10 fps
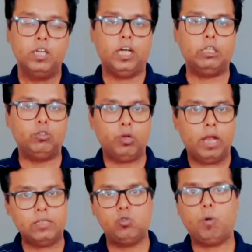সাধারণত
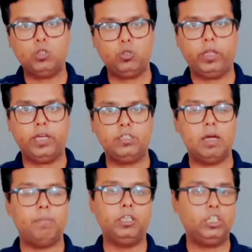লাস্ট দু বছর দেখেছি
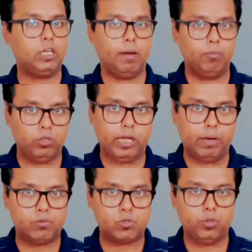আমরা শিক্ষামন্ত্রী
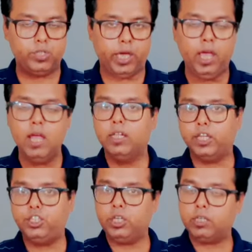অ্যানাউন্স করছে
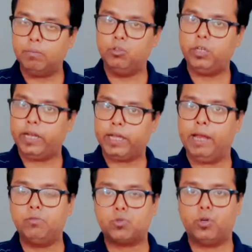তো শিক্ষামন্ত্রী এটাকে
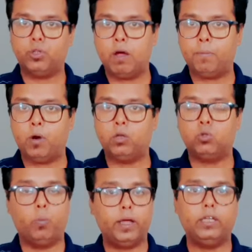অ্যানাউন্স করে দেওয়ার পর
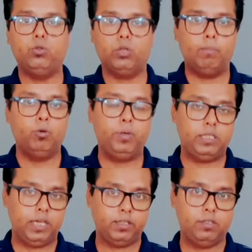তোমরা কিন্তু
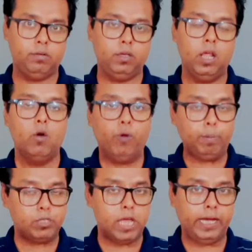ডাব্লিউবিসিএইচএসি
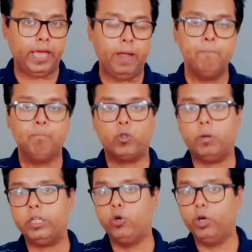ওয়েবসাইটে
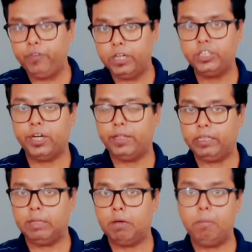তোমাদের নোটিফিকেশানটা
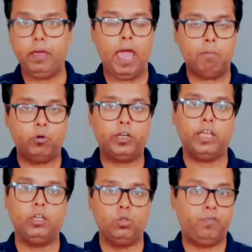দেখতে পাবে
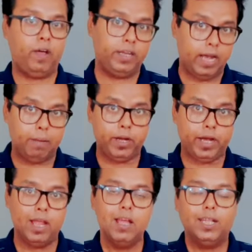এমনটাই কিন্তু ফাইনাল
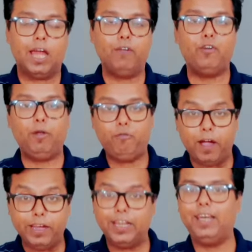আপডেট তার ফলে
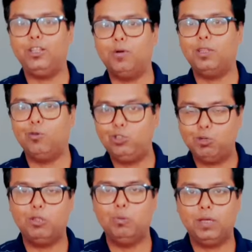ফাইনালি তোমাদের
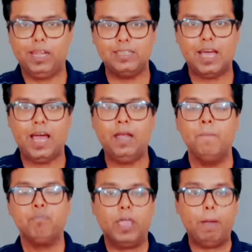উচ্চ মাধ্যমিকের রেজাল্ট
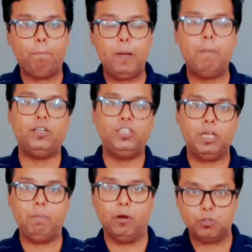এপ্রিল
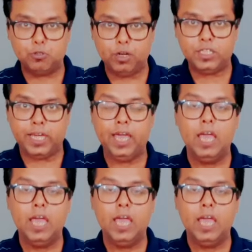মাসেই বেরোতে চলেছে